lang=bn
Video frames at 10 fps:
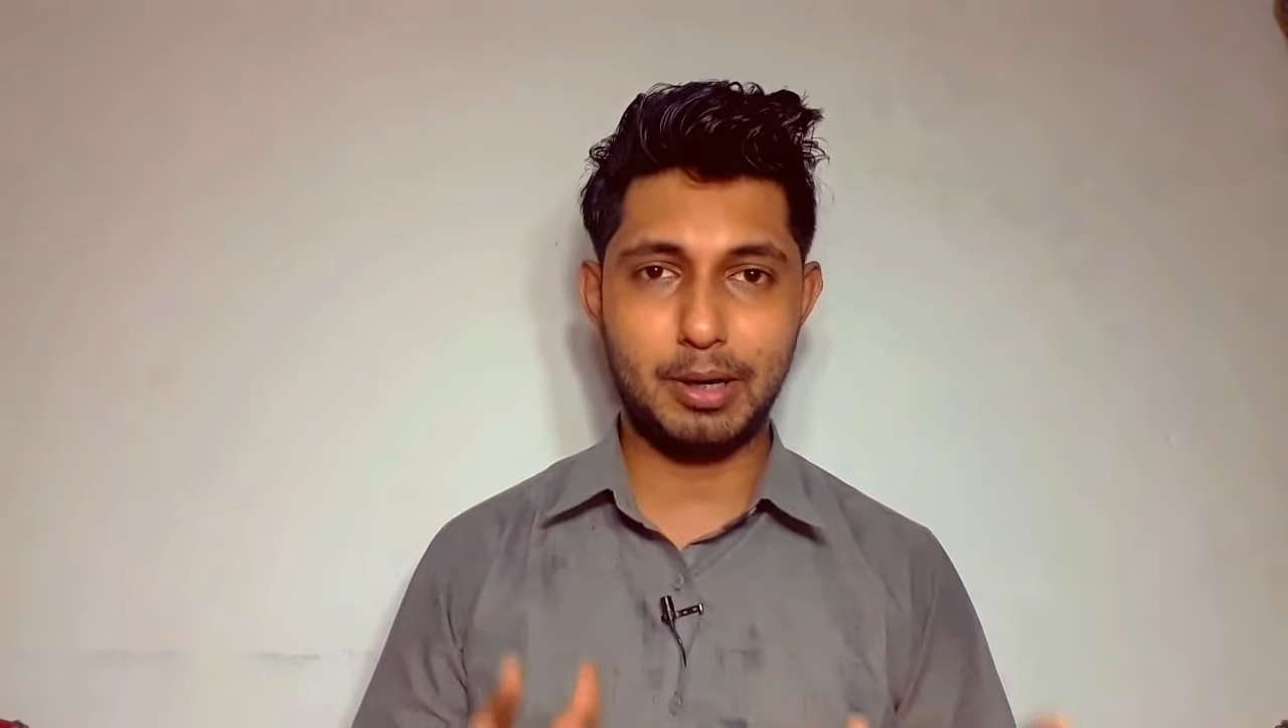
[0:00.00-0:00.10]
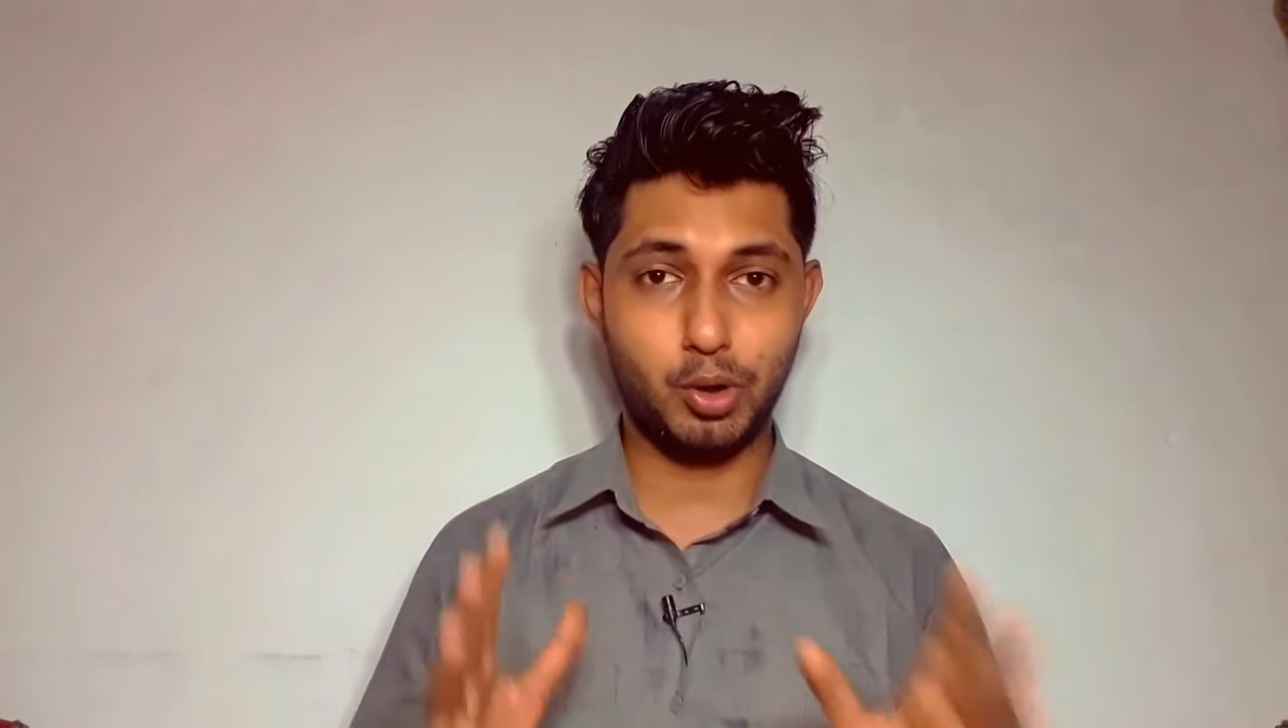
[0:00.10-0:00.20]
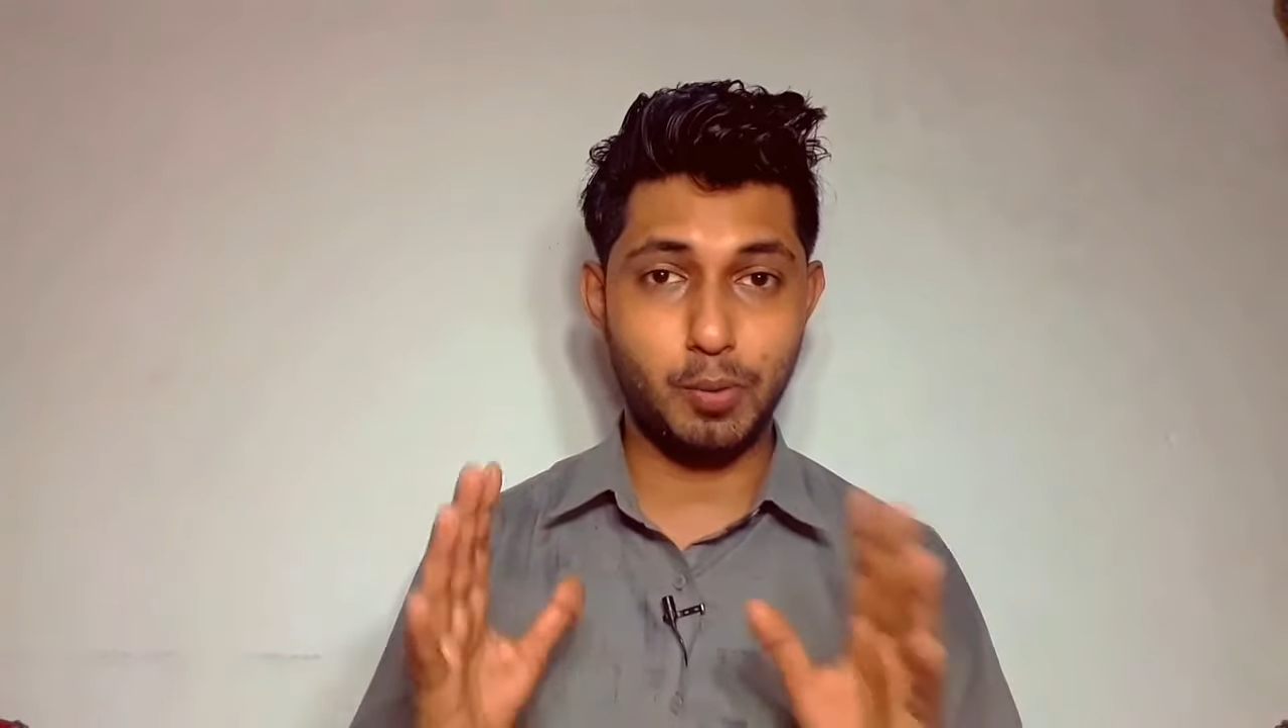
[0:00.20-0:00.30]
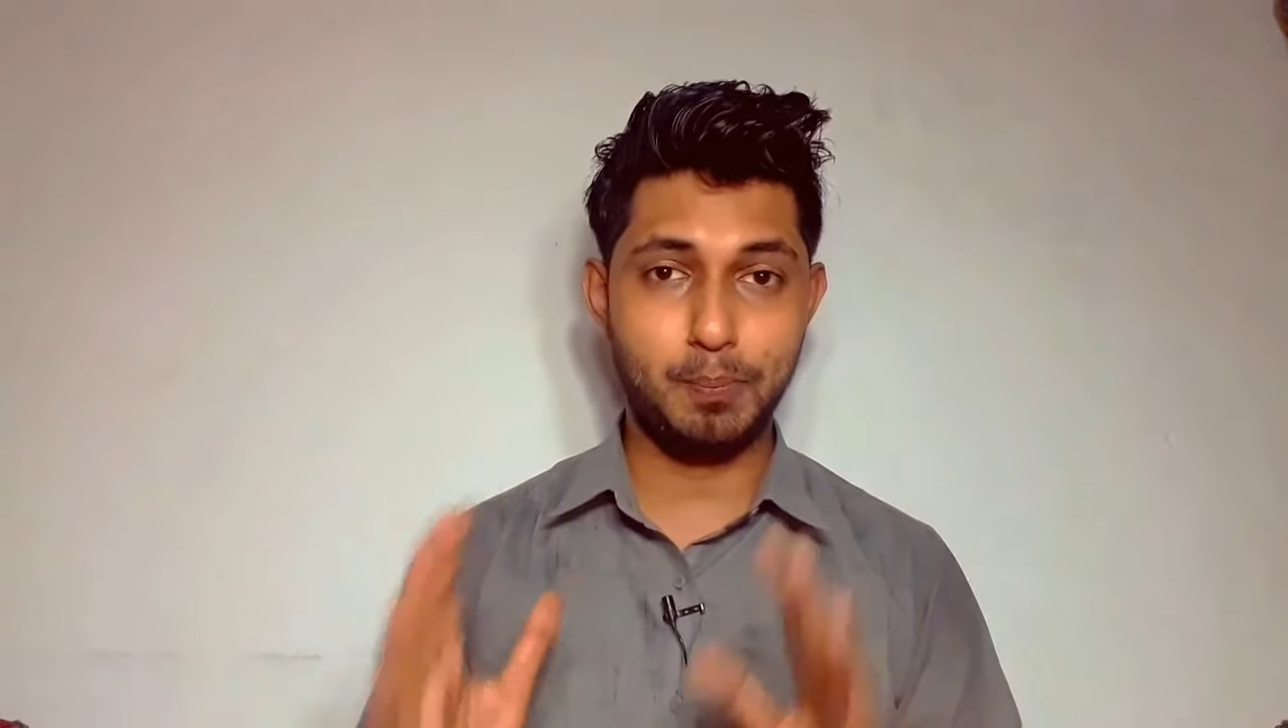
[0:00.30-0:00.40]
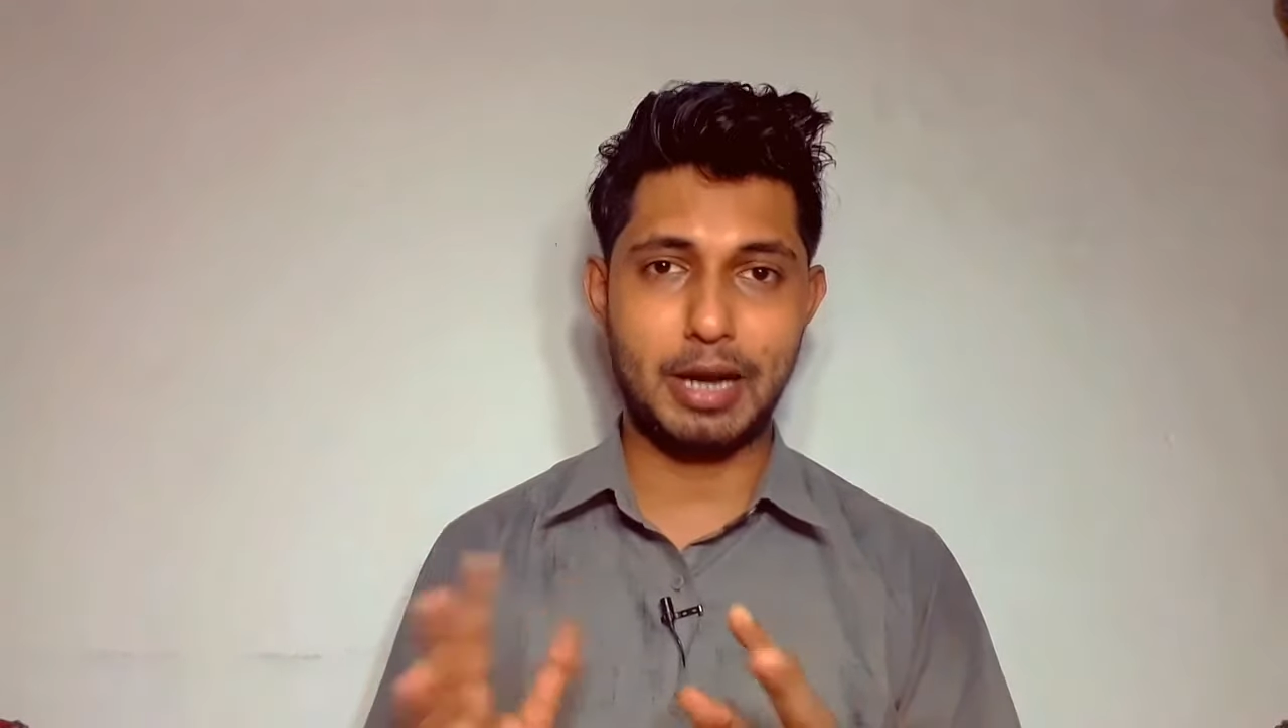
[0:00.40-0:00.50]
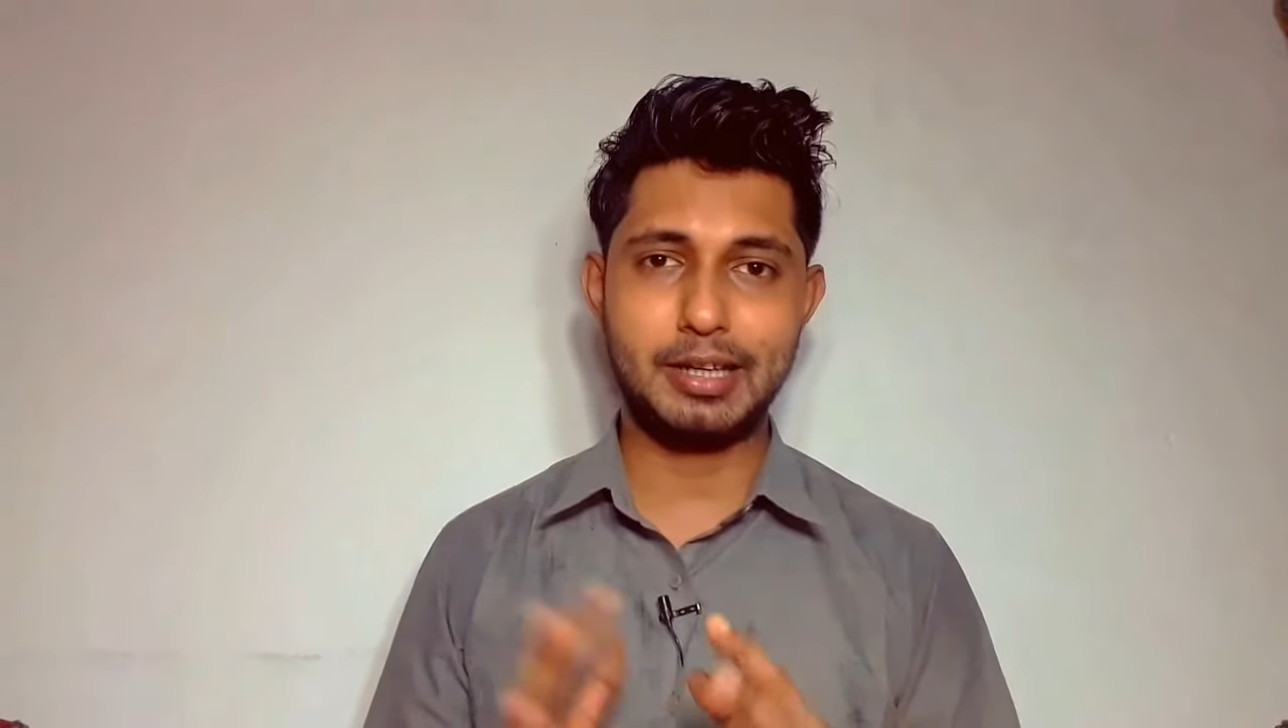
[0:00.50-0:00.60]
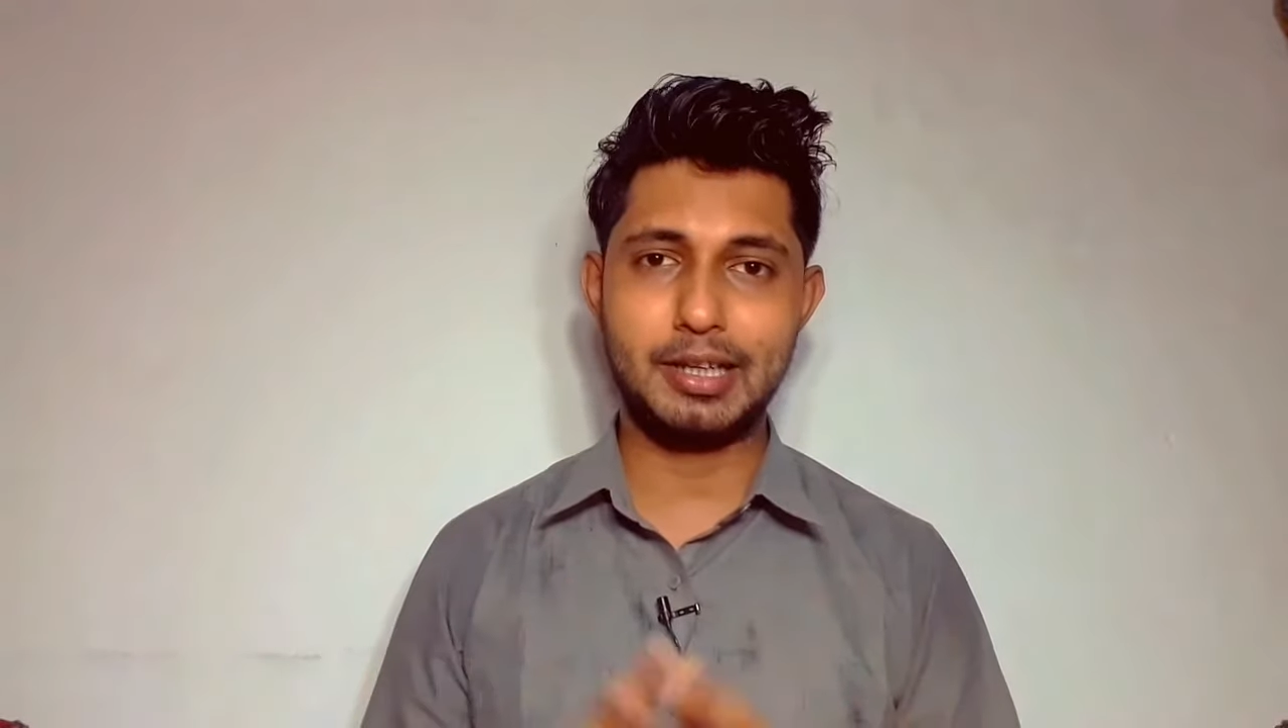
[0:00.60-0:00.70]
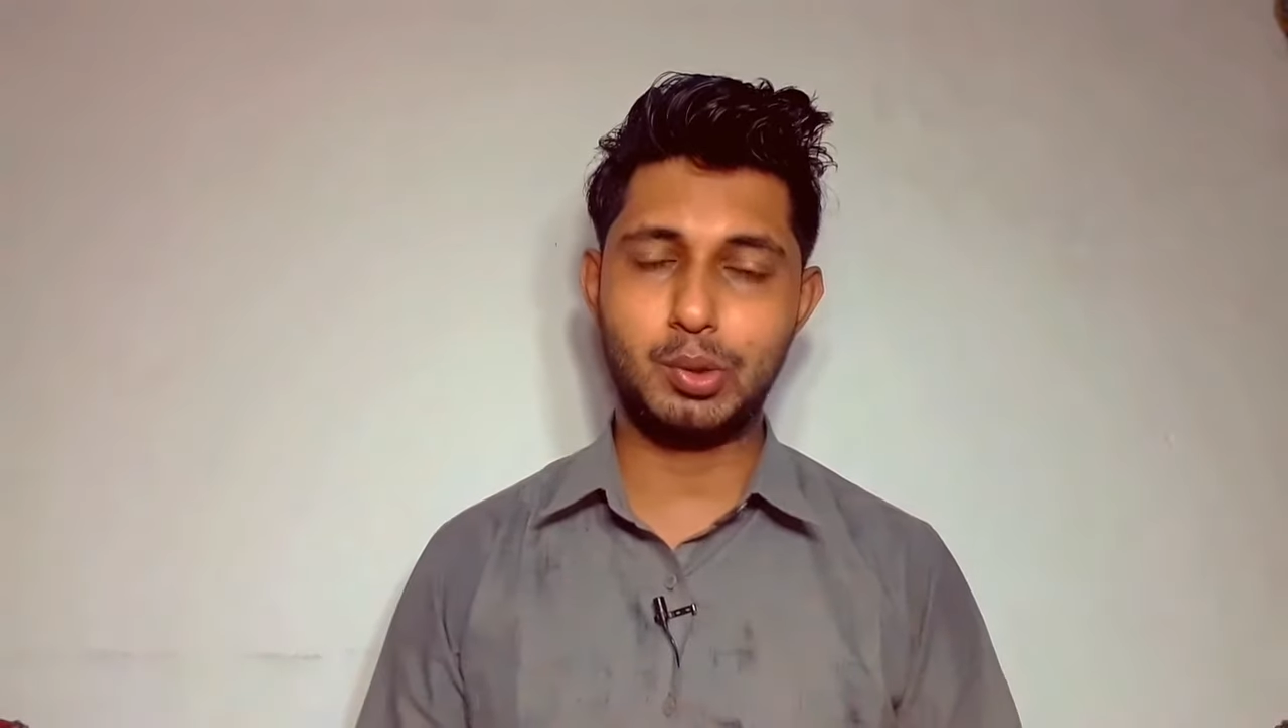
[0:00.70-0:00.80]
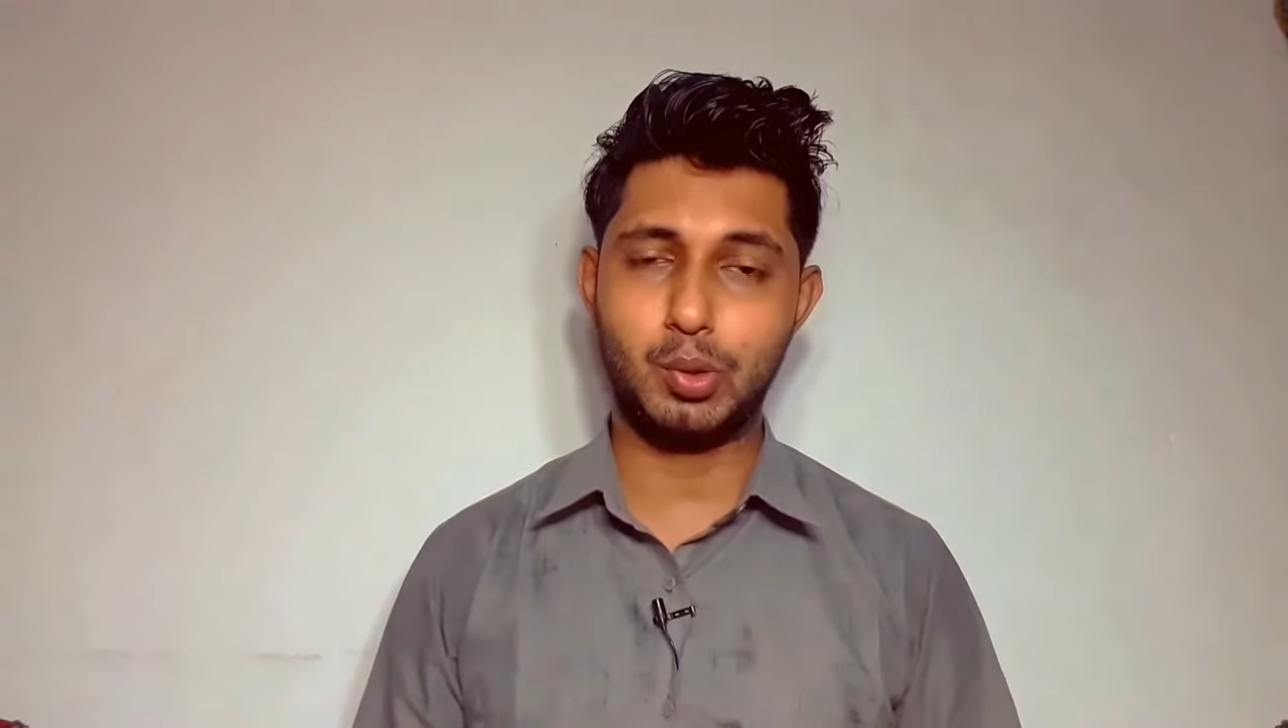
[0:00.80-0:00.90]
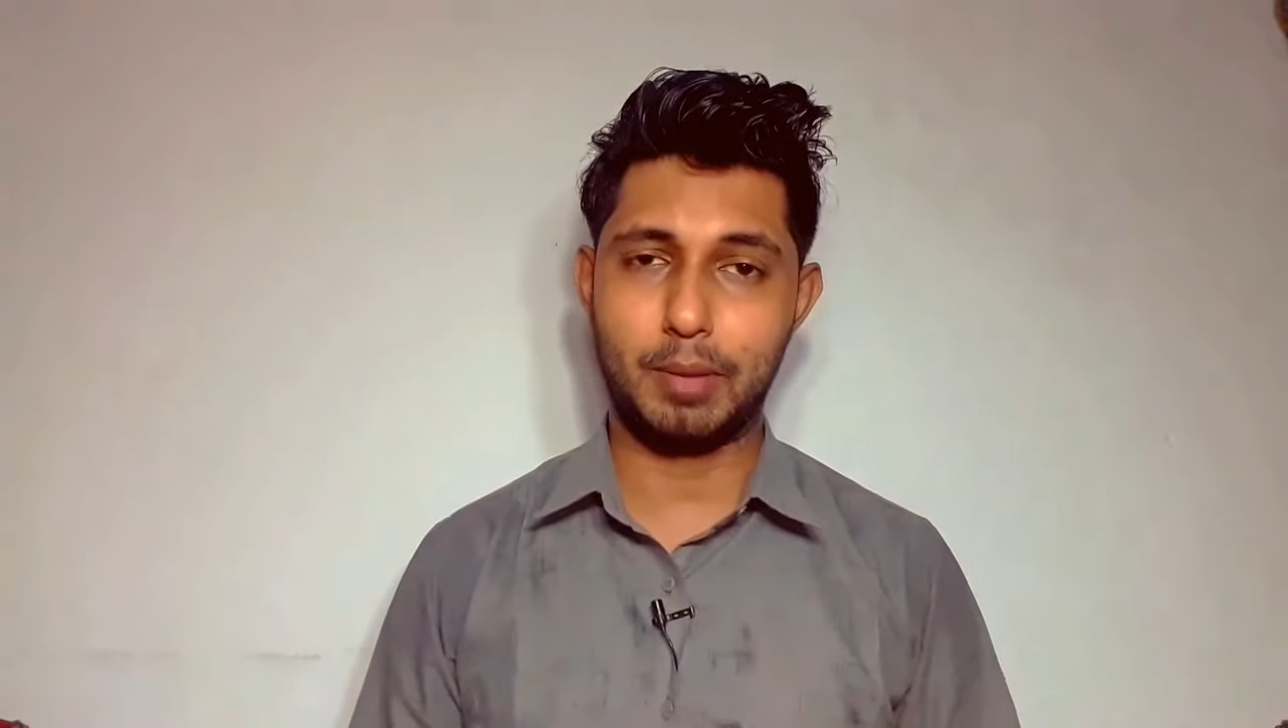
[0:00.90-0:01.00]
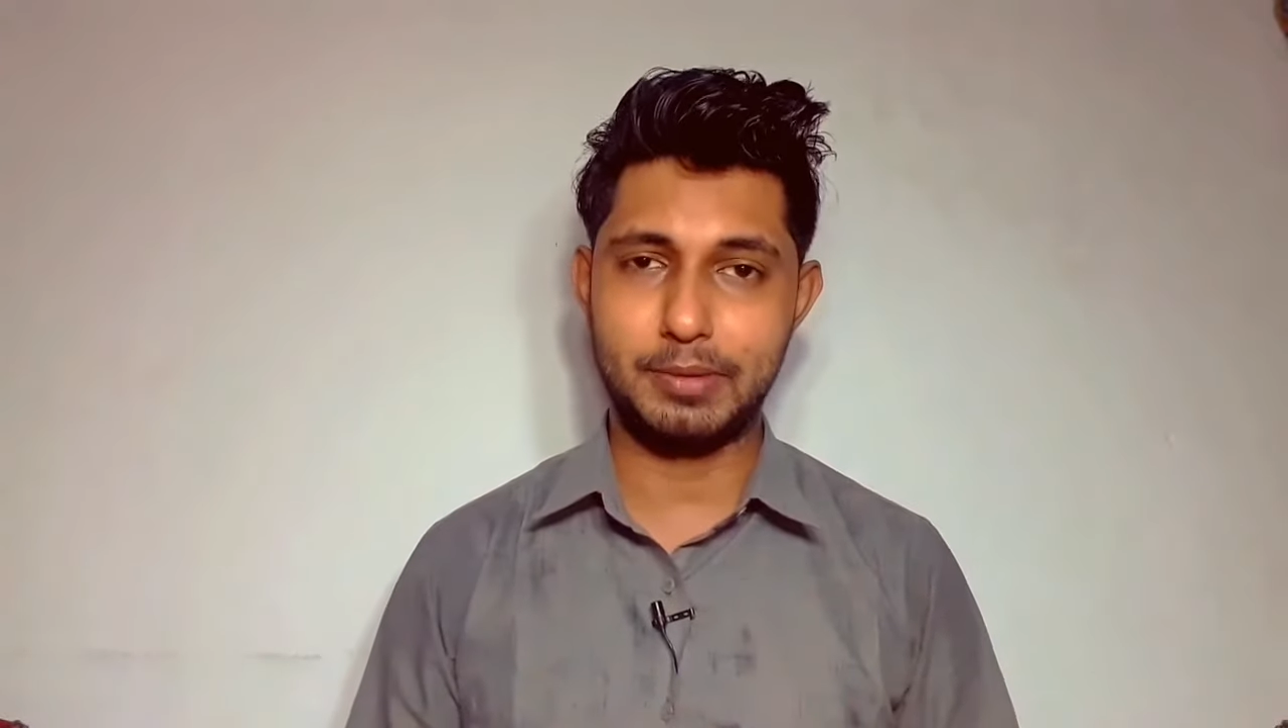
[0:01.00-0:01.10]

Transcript: বা গরম পানি কিন্তু